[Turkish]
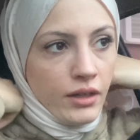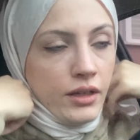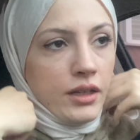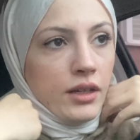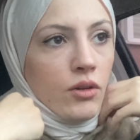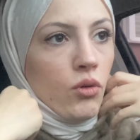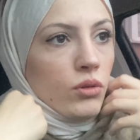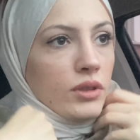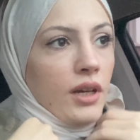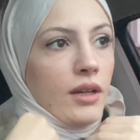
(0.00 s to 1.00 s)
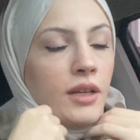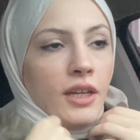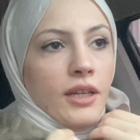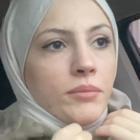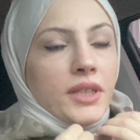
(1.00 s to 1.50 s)
Ee, orada
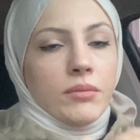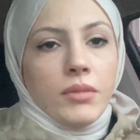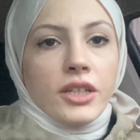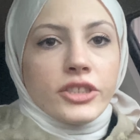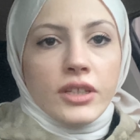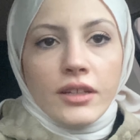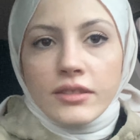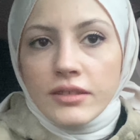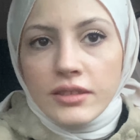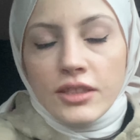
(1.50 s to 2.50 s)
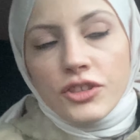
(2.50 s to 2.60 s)
birim başkanlığında